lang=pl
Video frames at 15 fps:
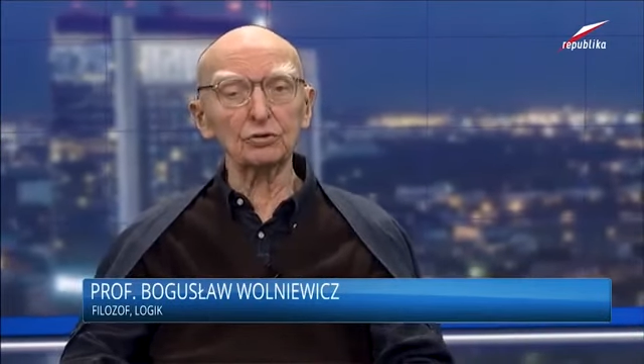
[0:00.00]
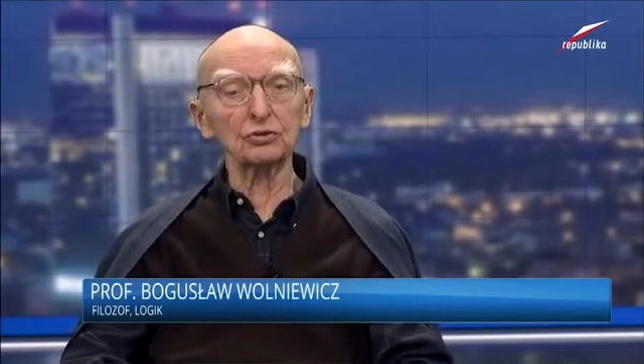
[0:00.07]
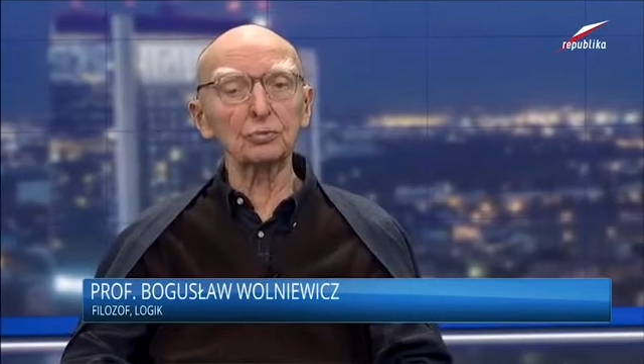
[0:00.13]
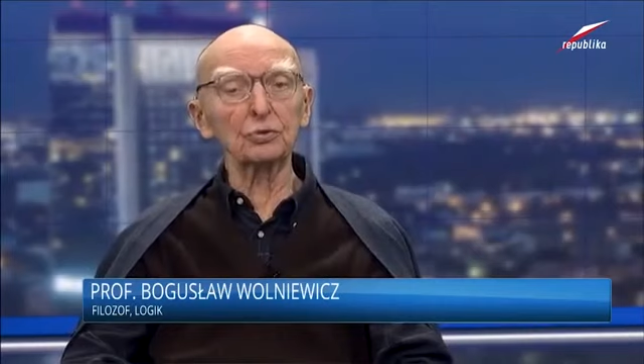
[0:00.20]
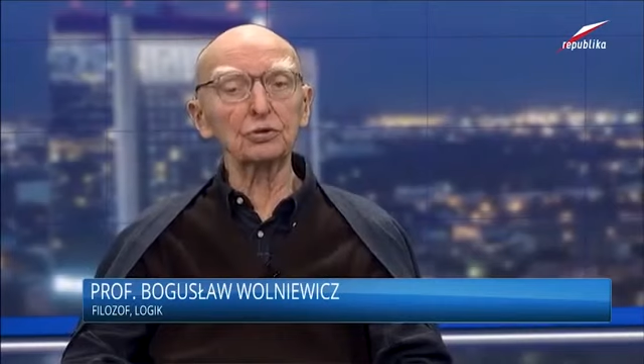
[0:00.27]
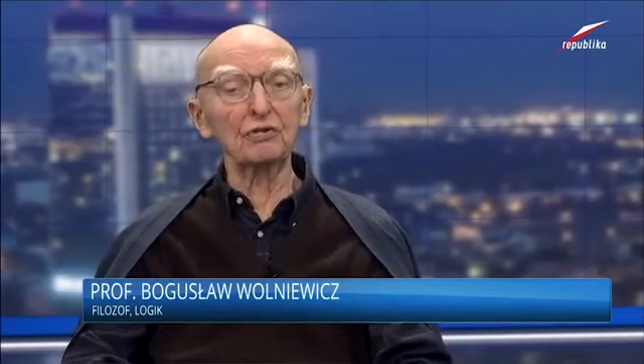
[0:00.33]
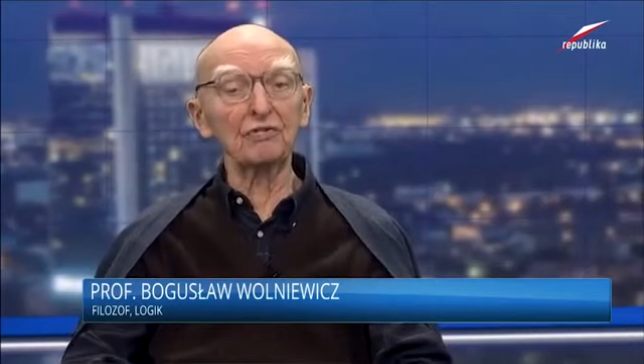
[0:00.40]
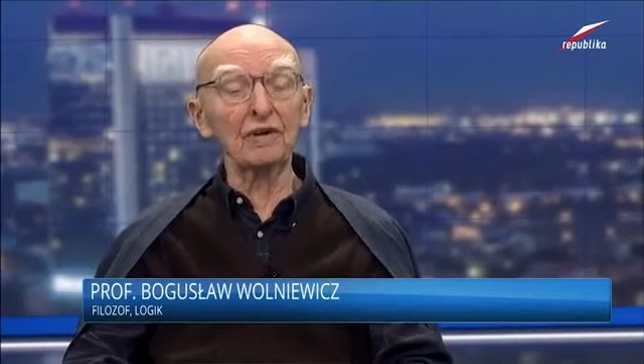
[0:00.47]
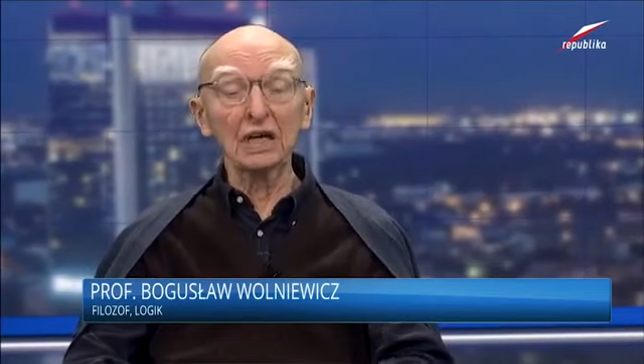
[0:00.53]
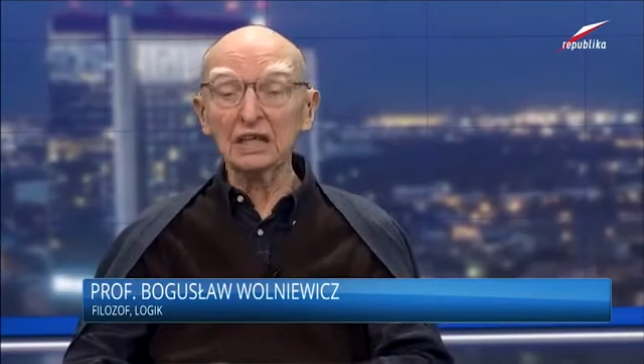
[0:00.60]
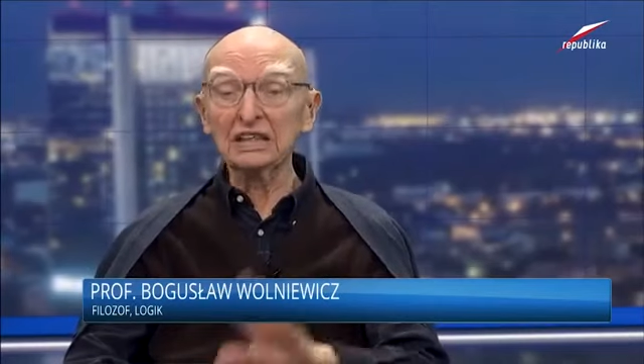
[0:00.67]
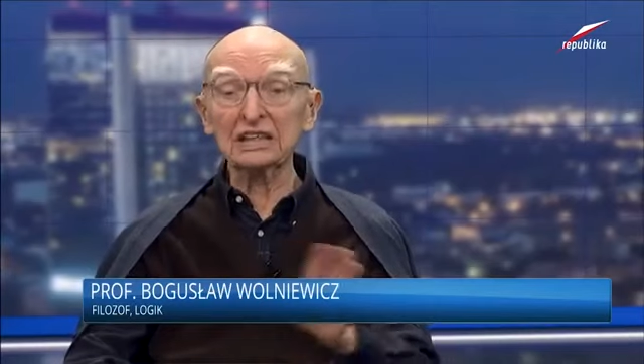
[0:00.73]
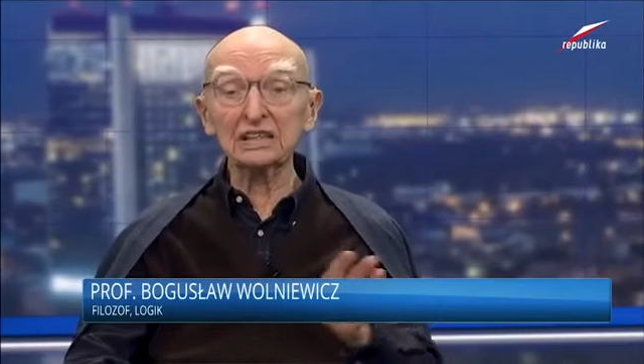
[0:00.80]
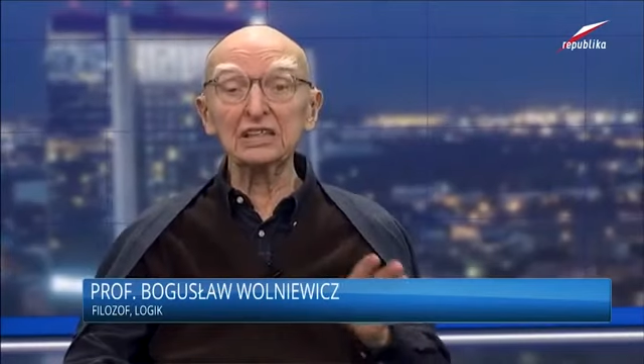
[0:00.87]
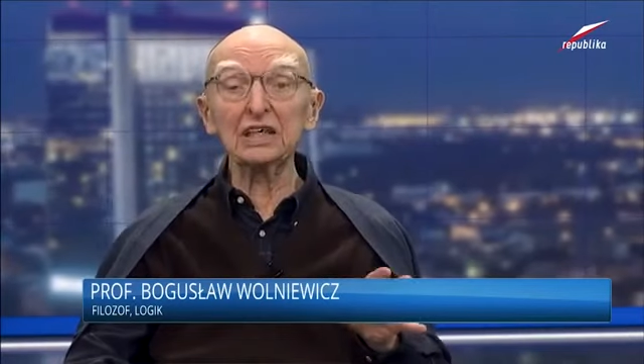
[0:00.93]
to zmutowało,
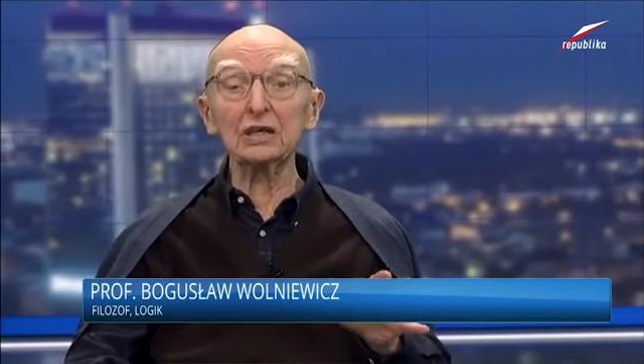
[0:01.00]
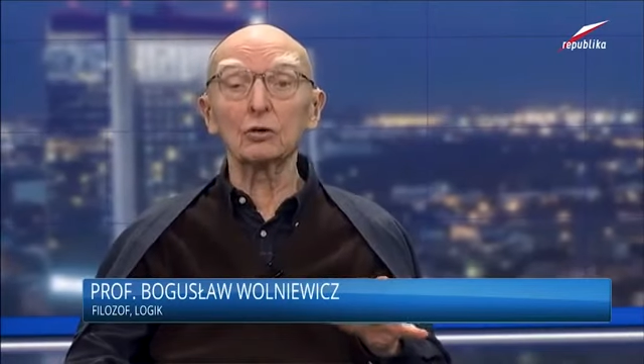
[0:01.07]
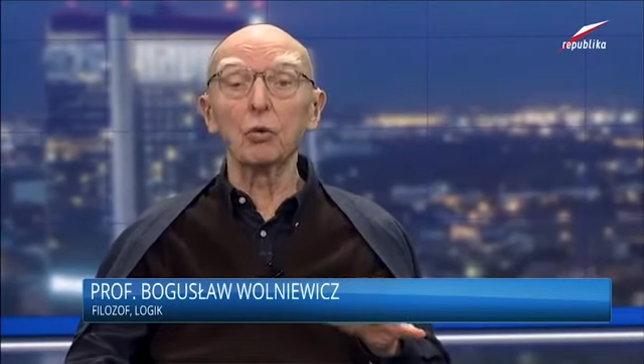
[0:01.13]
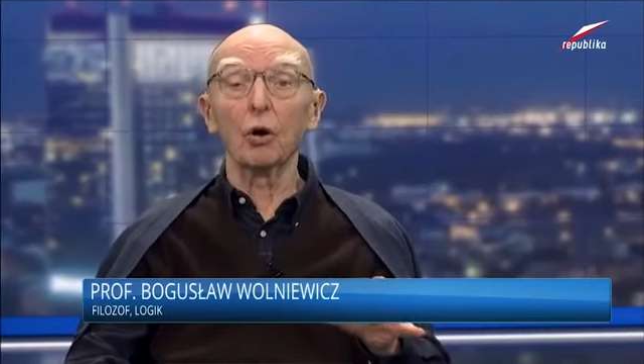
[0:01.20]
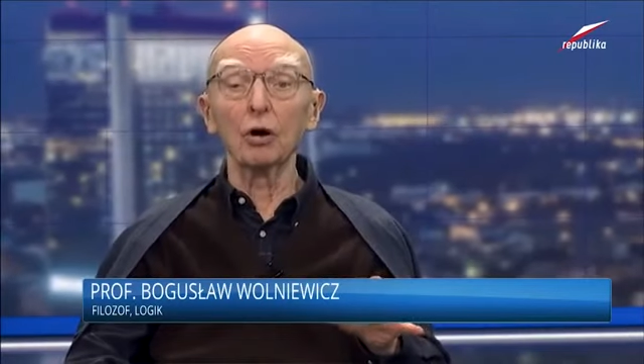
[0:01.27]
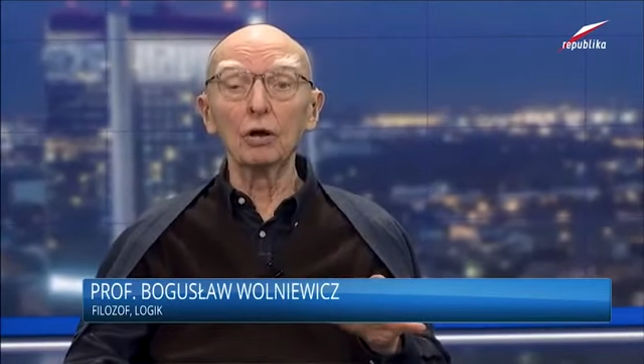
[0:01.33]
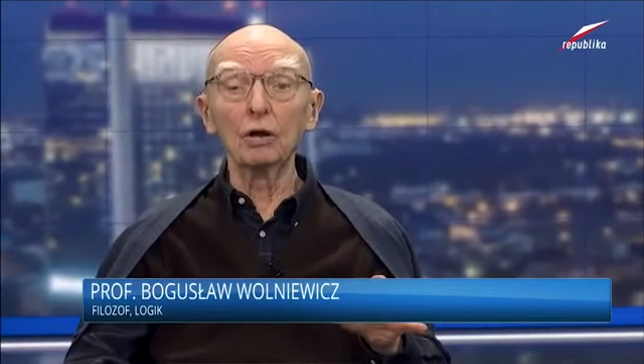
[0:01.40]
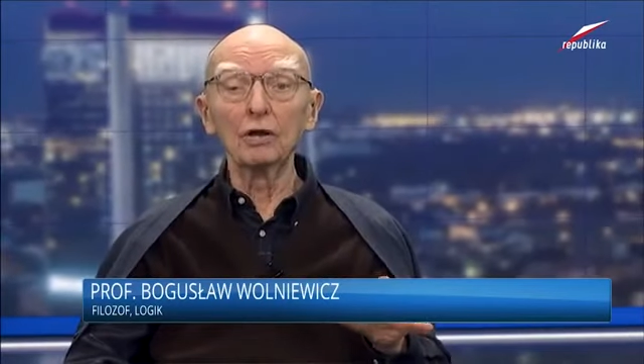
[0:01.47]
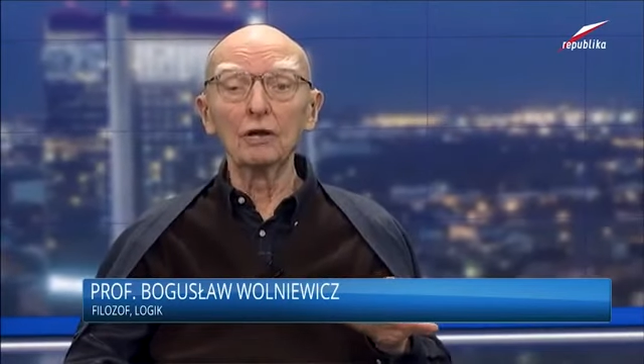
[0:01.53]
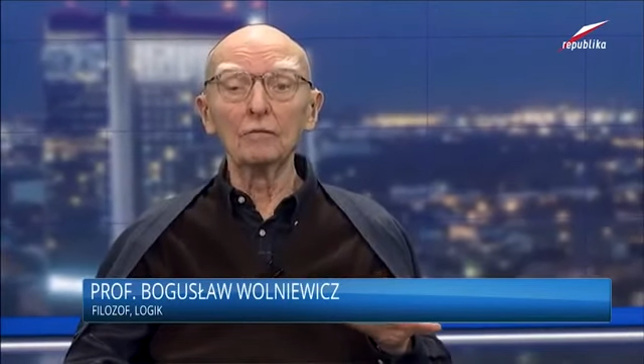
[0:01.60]
nie znikło.